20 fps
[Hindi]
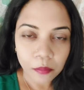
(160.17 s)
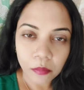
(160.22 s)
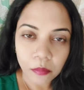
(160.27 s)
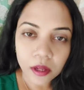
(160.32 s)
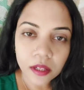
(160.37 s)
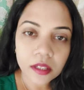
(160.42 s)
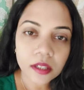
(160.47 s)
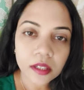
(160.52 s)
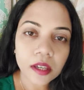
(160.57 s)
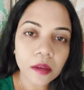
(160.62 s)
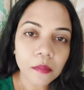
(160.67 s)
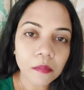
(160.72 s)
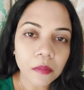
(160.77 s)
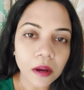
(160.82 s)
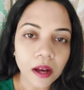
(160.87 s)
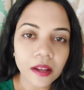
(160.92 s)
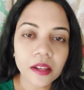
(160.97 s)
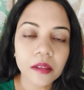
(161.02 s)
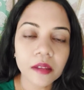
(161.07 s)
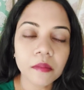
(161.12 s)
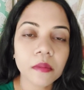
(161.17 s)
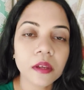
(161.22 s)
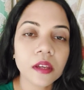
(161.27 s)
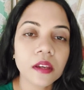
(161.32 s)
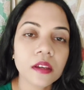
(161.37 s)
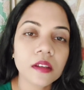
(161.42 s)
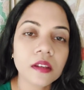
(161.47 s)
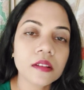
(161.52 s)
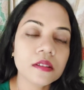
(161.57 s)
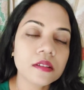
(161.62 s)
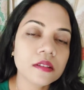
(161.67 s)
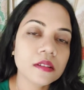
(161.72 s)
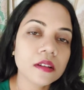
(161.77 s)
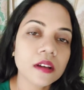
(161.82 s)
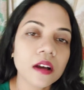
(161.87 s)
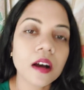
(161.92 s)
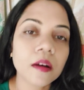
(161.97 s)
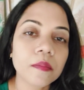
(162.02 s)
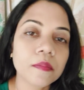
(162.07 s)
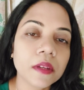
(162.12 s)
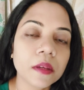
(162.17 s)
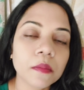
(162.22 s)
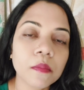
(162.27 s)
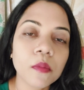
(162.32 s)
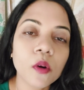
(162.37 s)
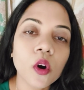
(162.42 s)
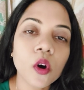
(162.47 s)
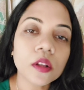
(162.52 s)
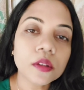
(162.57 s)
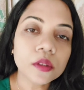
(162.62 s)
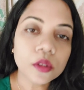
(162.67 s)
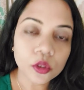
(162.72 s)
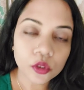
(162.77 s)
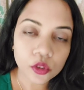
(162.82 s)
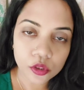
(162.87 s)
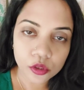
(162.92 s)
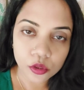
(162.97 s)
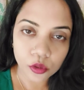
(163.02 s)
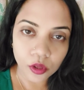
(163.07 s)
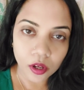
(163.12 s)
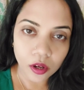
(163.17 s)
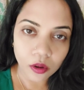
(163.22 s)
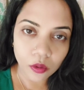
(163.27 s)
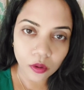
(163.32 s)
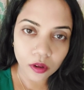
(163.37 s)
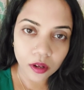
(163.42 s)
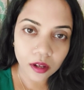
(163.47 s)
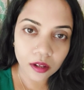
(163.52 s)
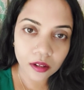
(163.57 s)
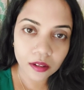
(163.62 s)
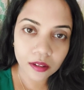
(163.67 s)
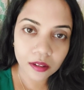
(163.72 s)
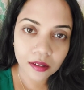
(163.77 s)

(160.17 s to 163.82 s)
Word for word: मन के बारे में आपने बहुत कुछ सुना होगा